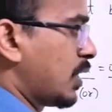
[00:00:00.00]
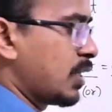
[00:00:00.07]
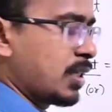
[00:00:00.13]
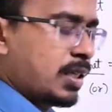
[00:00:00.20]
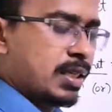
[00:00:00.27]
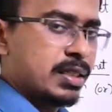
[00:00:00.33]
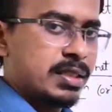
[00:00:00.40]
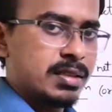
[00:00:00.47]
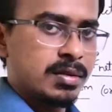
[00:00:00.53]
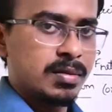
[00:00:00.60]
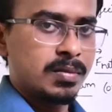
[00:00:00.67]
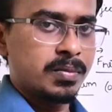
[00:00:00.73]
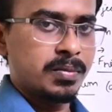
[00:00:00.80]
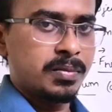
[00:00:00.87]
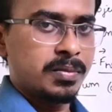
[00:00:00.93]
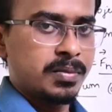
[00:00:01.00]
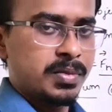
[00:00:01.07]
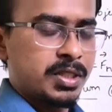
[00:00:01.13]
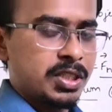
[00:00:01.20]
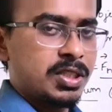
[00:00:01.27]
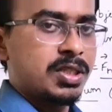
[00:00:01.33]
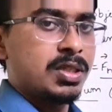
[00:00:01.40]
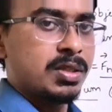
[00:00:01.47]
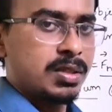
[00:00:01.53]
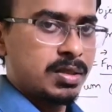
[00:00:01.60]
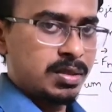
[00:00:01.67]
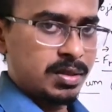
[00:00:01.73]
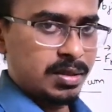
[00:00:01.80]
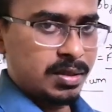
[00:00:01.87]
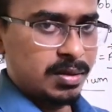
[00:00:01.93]
இதை நீங்கள் ஜஸ்ட்டு
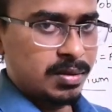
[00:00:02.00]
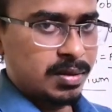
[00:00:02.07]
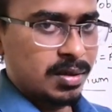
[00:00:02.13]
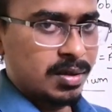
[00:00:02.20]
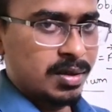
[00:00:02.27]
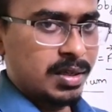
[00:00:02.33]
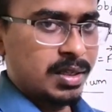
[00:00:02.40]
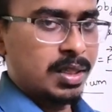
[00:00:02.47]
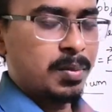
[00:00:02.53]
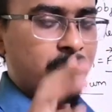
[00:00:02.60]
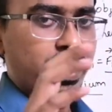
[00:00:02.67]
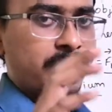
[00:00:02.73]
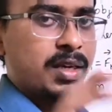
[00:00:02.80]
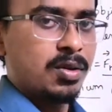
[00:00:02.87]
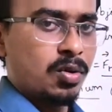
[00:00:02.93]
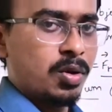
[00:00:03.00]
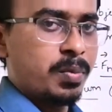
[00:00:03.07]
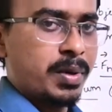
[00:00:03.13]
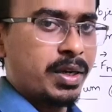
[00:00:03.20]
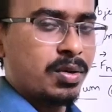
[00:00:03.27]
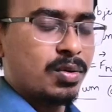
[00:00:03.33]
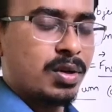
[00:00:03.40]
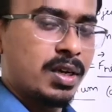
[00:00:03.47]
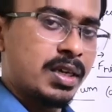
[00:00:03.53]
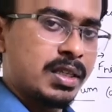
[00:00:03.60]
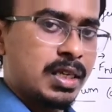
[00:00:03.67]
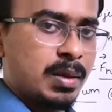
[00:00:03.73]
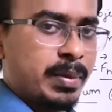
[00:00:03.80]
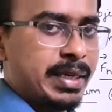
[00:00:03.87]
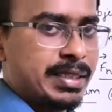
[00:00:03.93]
இந்த பாயிண்ட்டை நோட் பண்ணிக்கோங்க
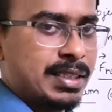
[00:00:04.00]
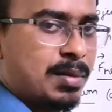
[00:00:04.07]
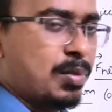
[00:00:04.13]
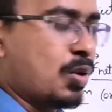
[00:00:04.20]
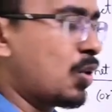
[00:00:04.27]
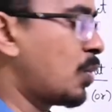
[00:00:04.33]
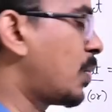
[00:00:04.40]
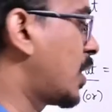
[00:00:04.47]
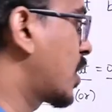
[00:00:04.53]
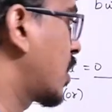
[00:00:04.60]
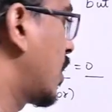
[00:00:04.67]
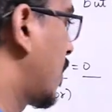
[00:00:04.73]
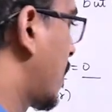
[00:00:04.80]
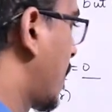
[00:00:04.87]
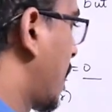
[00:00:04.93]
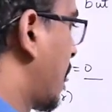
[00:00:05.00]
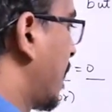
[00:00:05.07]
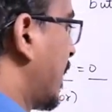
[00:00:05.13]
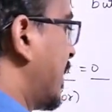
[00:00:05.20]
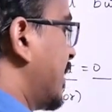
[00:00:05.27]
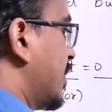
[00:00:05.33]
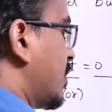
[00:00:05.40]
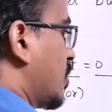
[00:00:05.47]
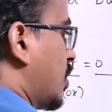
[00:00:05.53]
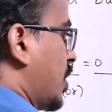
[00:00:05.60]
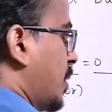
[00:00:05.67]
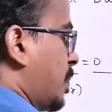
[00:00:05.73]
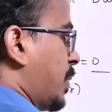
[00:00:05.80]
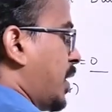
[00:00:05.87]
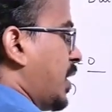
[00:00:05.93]
இதை நம்ம எக்ஸாம்பிளோட பார்க்கலாம் ஸோ
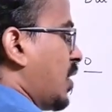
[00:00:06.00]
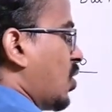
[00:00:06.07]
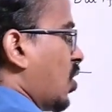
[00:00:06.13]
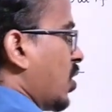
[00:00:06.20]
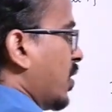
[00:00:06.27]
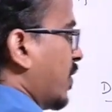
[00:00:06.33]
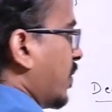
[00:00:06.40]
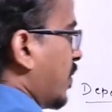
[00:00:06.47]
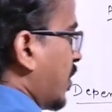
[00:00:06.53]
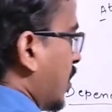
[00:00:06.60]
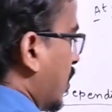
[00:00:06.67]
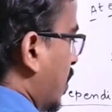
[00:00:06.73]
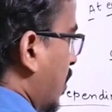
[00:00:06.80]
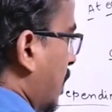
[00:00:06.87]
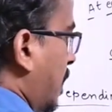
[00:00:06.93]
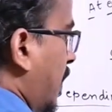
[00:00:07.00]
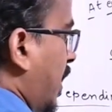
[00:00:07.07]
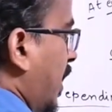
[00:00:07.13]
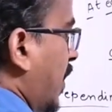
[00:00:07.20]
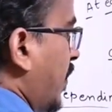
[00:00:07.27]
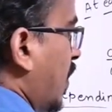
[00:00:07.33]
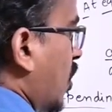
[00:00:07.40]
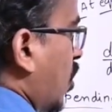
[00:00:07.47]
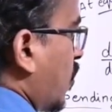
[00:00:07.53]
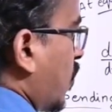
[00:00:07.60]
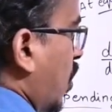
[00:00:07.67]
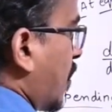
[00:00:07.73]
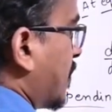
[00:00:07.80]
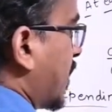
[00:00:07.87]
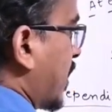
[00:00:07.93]
டிபெண்டிங் ஆன் பிஹேவியர்
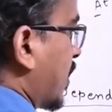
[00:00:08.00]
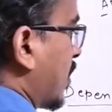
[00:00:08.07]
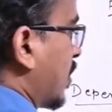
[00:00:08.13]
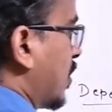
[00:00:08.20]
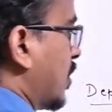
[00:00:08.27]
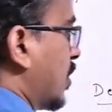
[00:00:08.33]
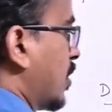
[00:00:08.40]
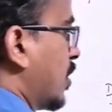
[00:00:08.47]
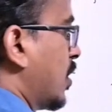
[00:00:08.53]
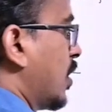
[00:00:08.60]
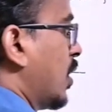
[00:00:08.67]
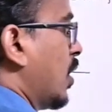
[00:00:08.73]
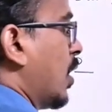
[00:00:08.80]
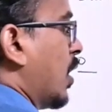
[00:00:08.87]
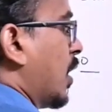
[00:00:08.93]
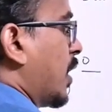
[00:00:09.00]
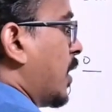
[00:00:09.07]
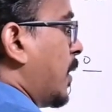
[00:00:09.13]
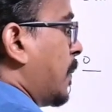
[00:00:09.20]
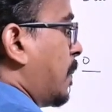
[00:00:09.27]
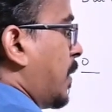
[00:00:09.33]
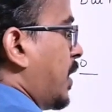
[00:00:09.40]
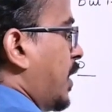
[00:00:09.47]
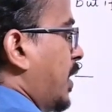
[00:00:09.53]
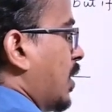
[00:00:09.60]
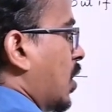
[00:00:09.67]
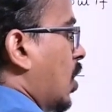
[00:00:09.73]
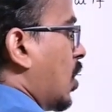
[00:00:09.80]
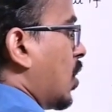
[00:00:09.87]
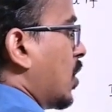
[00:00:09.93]
ஆஃப் ஆப்ஜெக்ட் depending
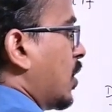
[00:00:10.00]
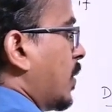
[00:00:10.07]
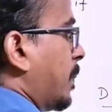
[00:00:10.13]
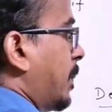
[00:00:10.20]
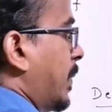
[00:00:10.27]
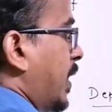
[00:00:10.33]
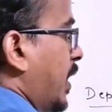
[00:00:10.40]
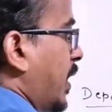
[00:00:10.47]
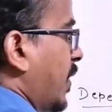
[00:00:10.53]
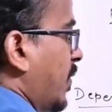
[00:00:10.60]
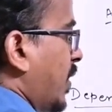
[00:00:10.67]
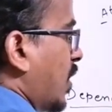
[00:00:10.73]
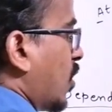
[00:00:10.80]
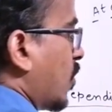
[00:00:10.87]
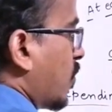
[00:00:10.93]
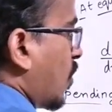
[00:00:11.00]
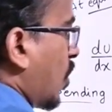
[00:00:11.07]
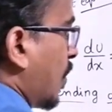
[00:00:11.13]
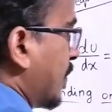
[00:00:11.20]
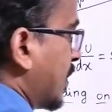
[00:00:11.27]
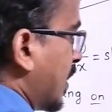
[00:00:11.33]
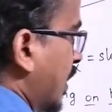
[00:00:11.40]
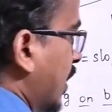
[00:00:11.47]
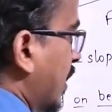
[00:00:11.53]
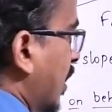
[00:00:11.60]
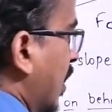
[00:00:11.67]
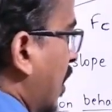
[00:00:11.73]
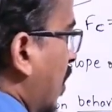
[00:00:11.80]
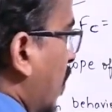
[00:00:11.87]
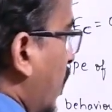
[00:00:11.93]
ஆன் பிஹேவியர் ஆஃப் ஆப்ஜெக்ட்
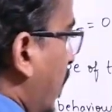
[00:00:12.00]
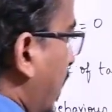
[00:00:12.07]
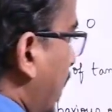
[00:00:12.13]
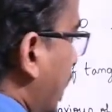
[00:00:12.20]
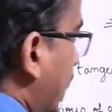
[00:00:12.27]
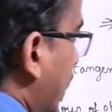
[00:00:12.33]
வென்